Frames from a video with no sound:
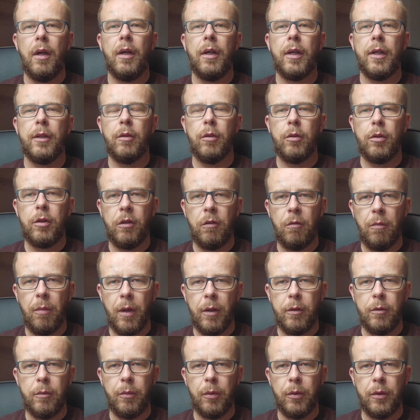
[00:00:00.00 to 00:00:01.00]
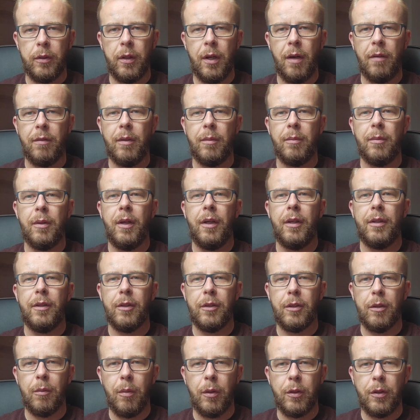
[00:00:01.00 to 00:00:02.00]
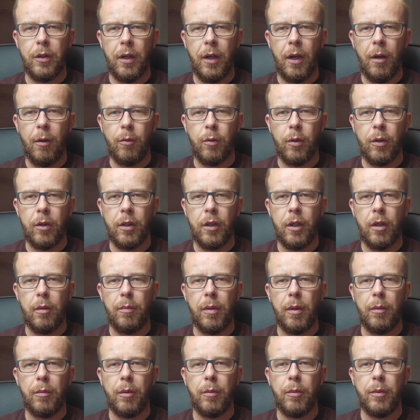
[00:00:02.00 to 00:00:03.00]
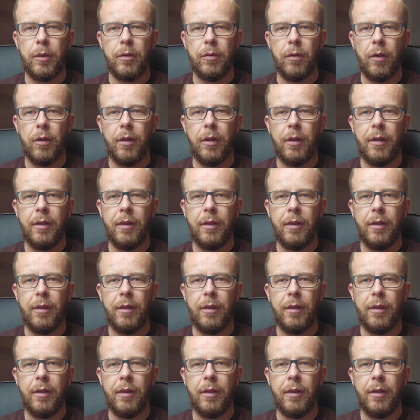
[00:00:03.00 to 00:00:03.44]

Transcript: Radości w Panu pozdrawiam. Do zobaczenia jutro, jeżeli Pan Bóg pozwoli.